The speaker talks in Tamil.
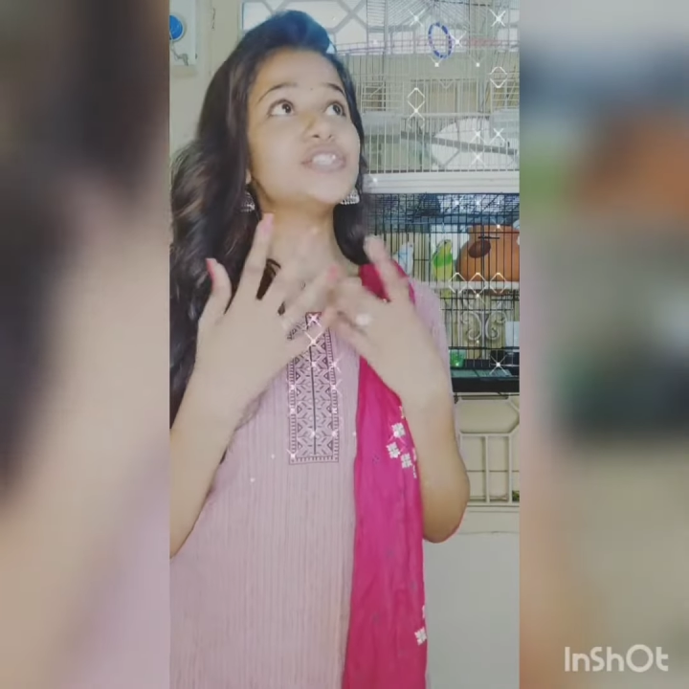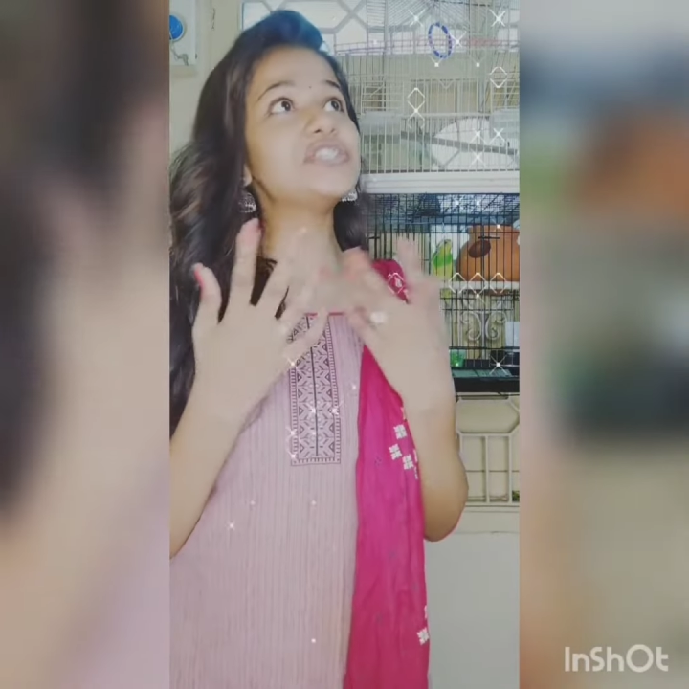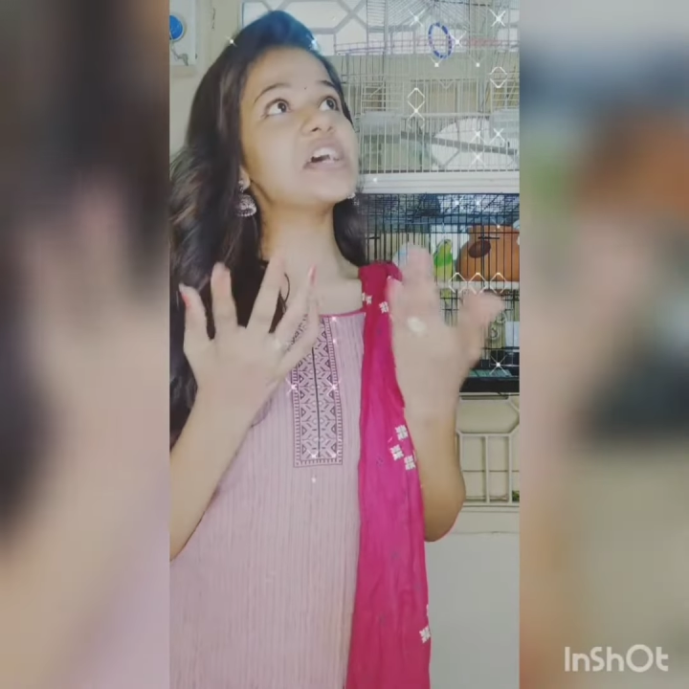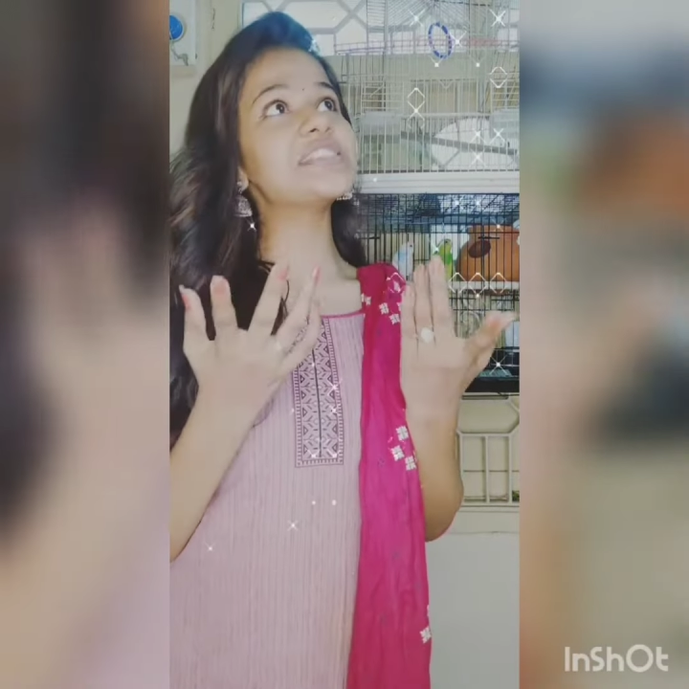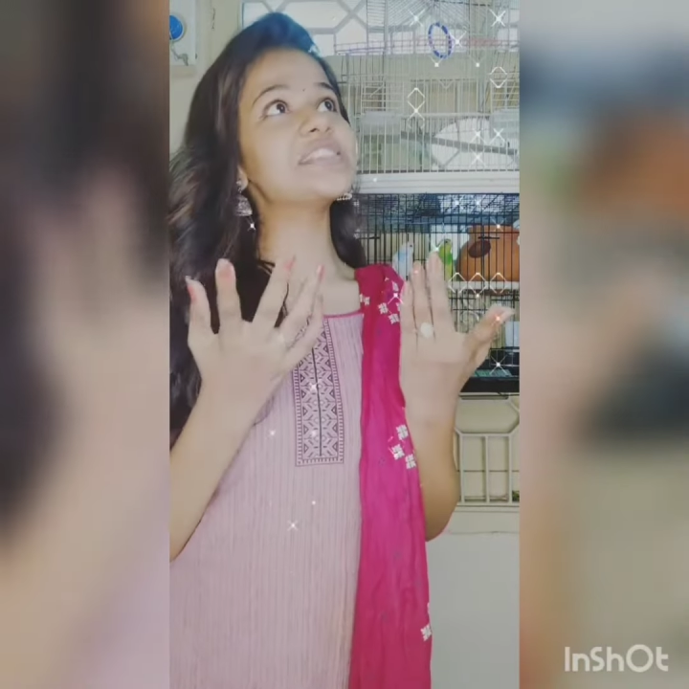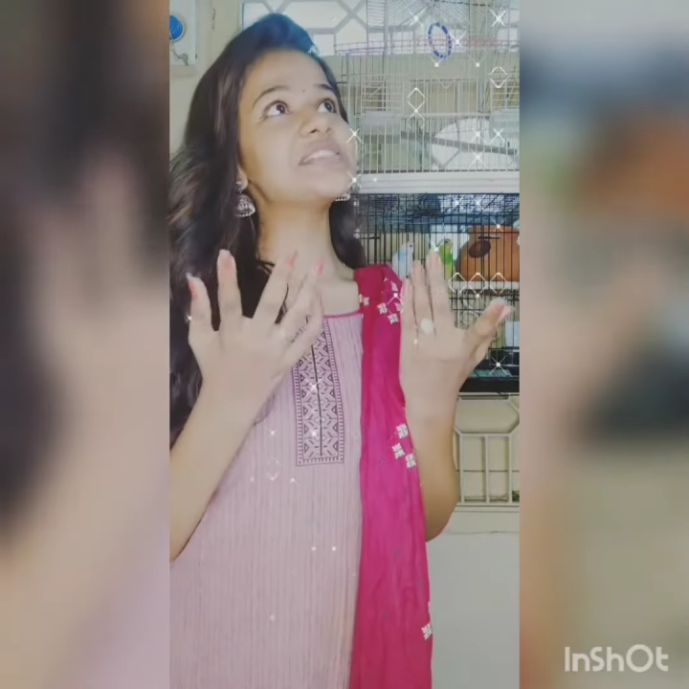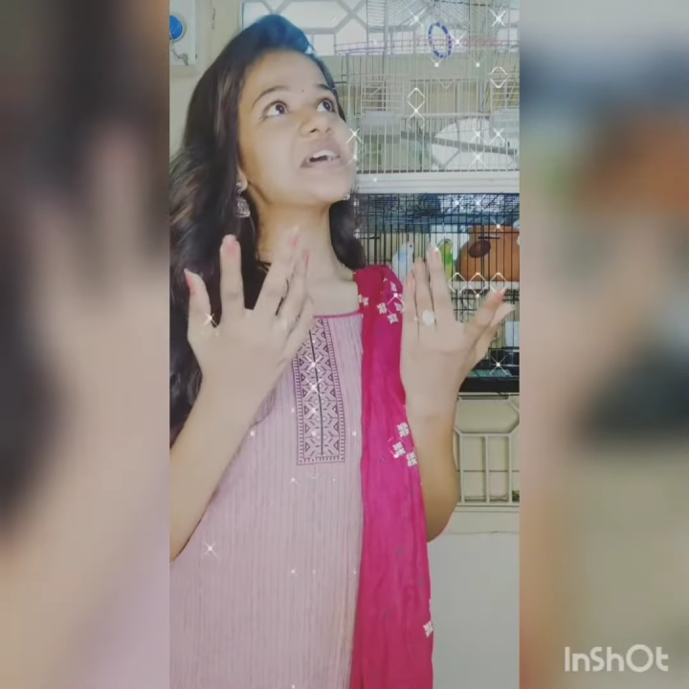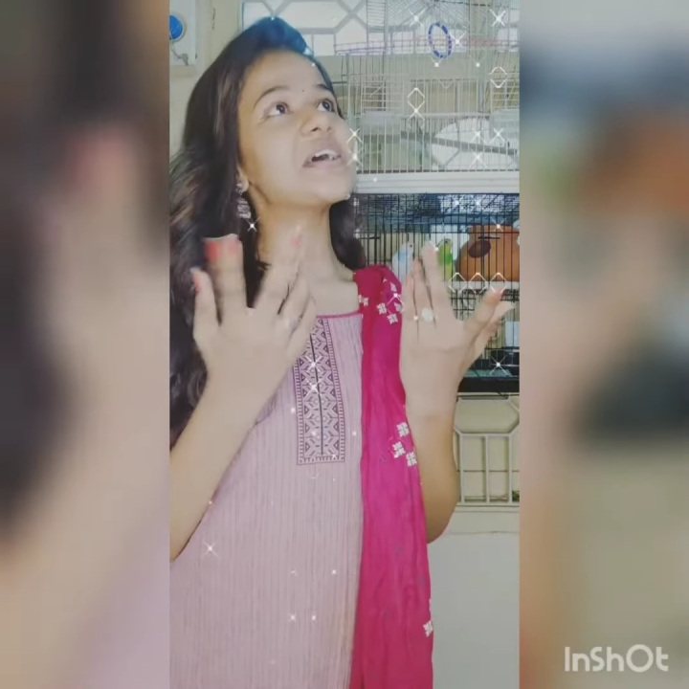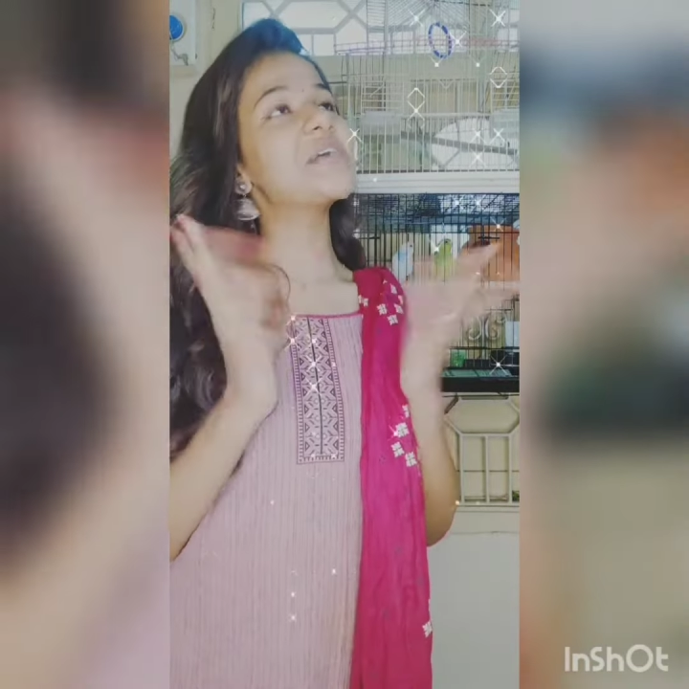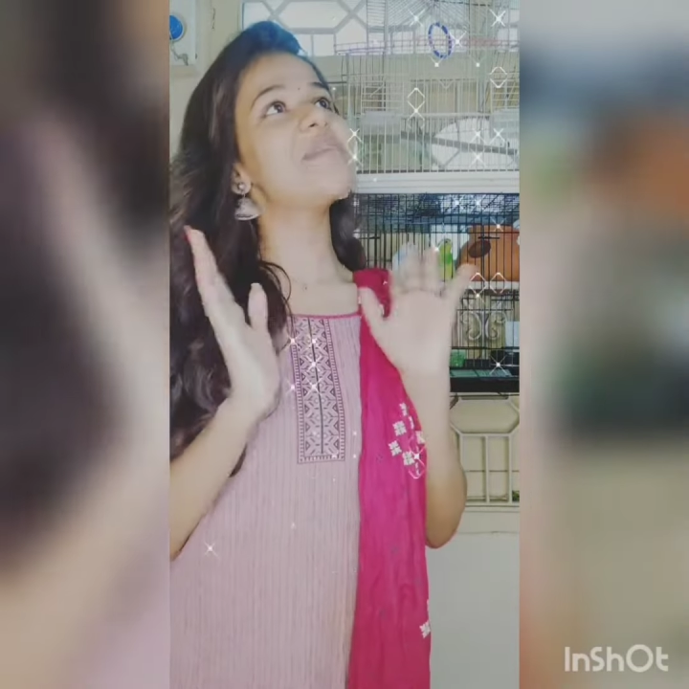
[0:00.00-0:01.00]
ஜஸ்ட்
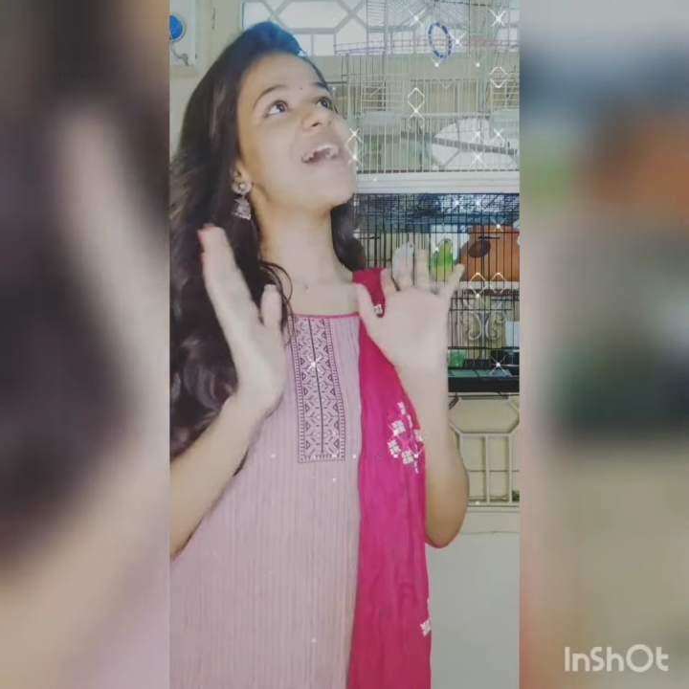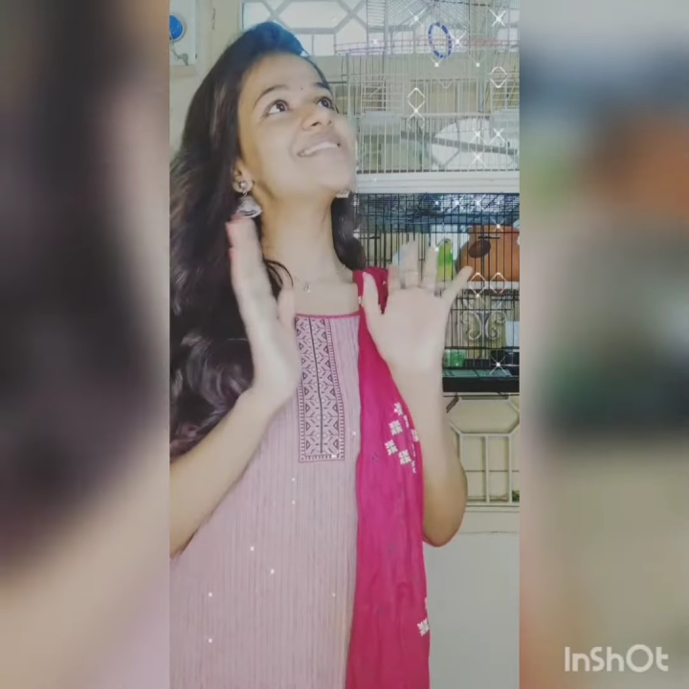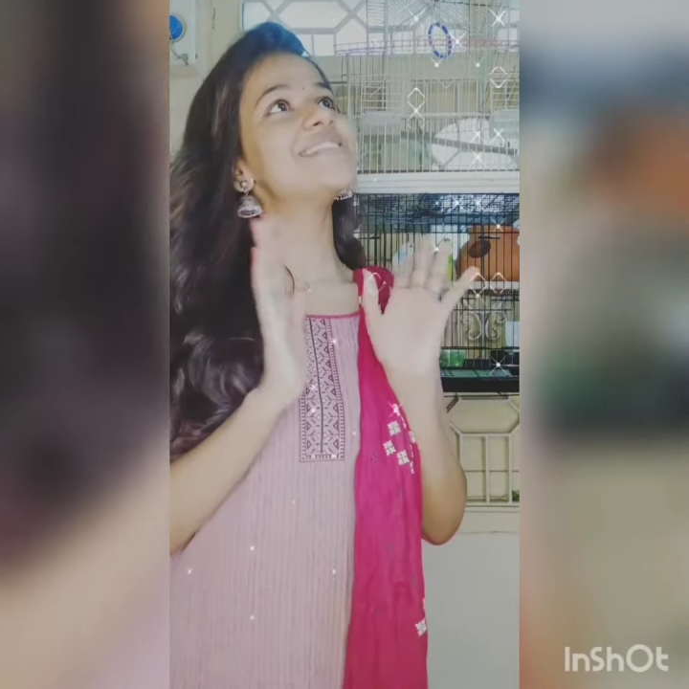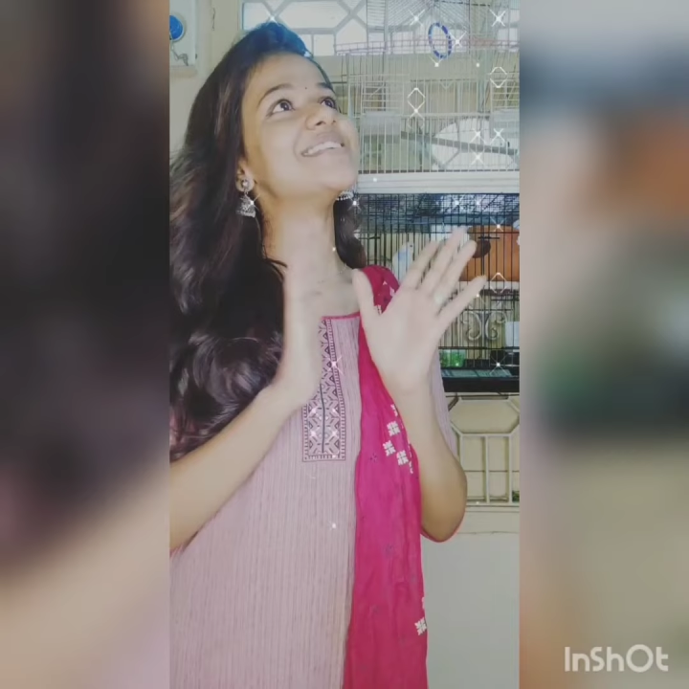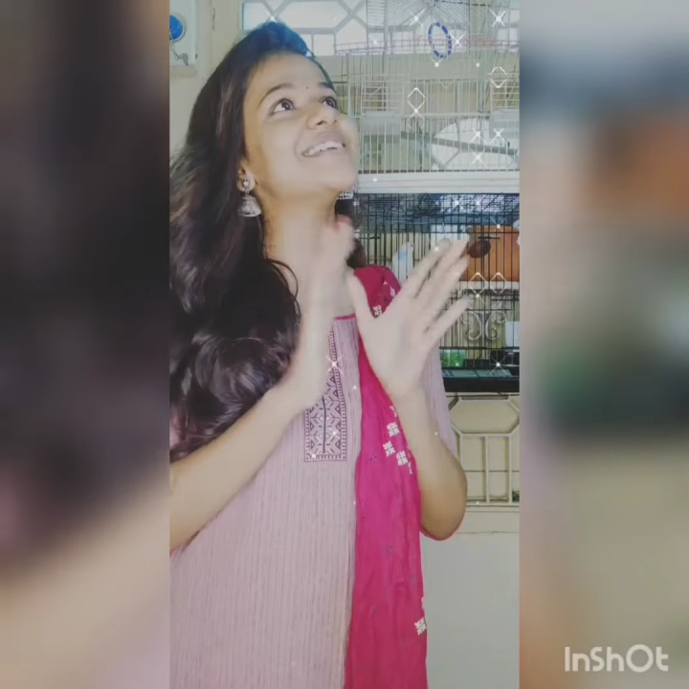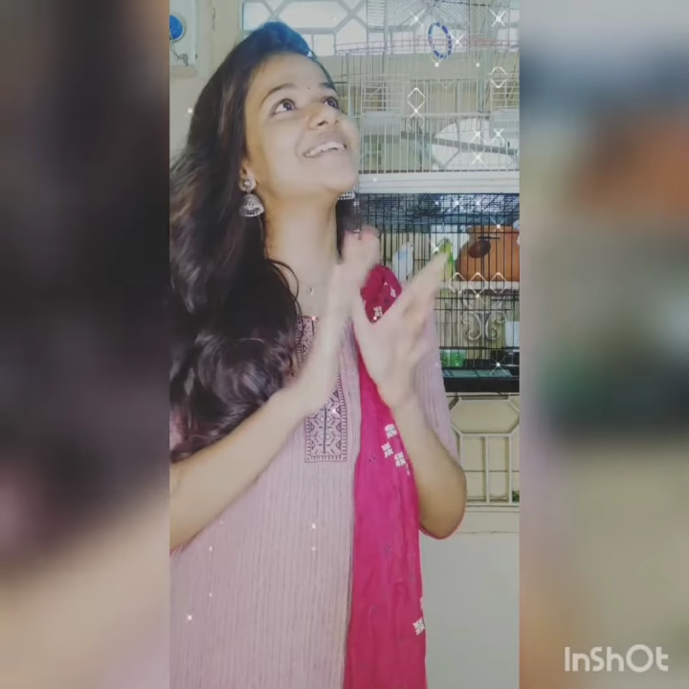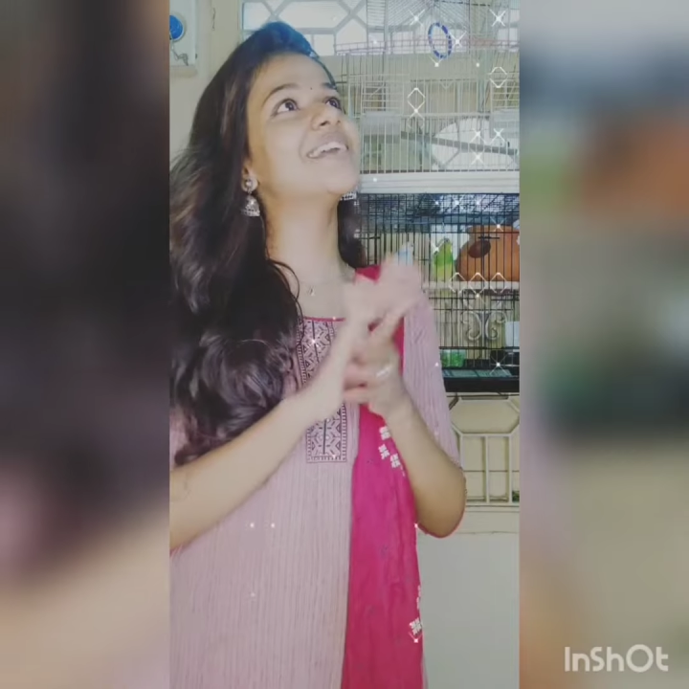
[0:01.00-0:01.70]
இமேஜின்